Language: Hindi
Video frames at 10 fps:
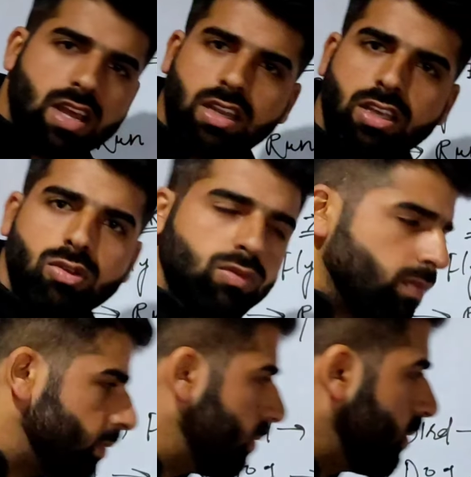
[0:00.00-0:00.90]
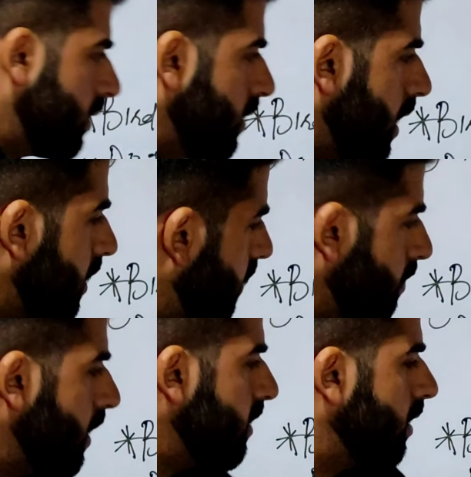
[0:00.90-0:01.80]
साल की हूँ सर
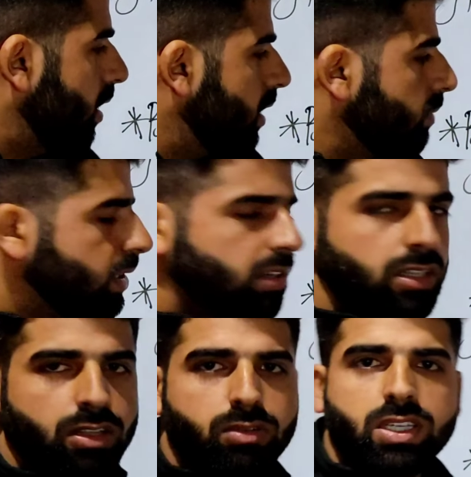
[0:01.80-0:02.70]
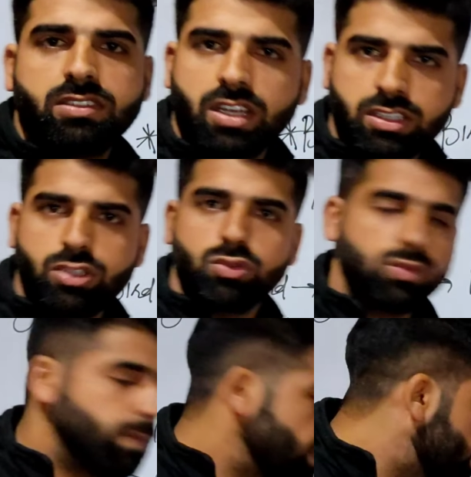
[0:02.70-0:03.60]
जब मैं इस गार्डन में जाता हूँ या जाती हूँ